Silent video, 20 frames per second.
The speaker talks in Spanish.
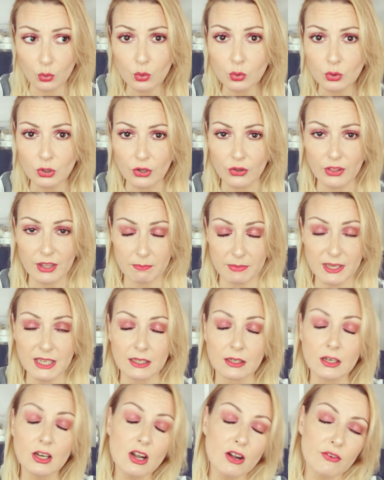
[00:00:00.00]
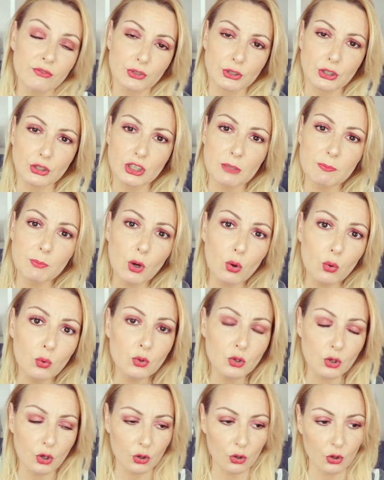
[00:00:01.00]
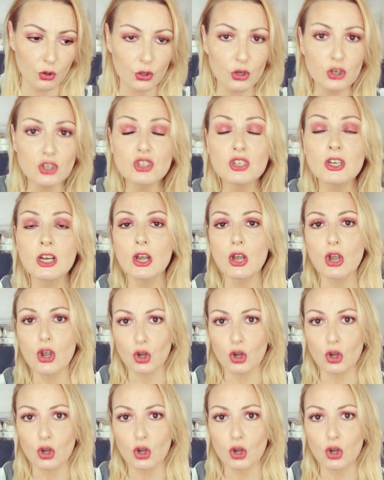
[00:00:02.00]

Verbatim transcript: uno de piel, fototipo 1 o 2,